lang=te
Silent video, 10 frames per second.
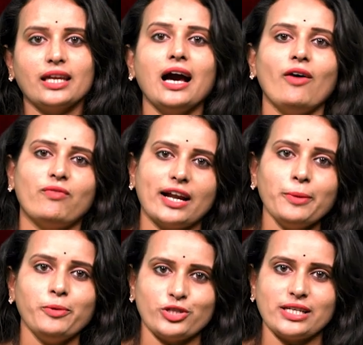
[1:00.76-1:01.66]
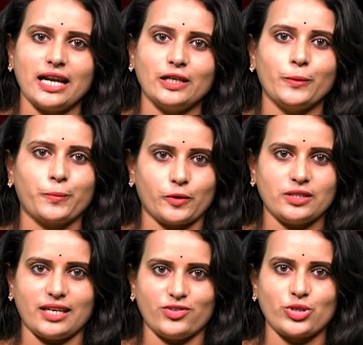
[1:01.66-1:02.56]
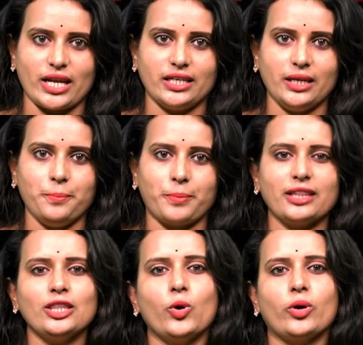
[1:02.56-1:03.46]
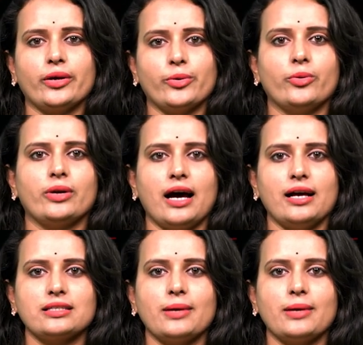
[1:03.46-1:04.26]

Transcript: ఇలా వనభోజనాలను ప్రోత్సహించాలని ప్రతి ఒక్కరూ కూడా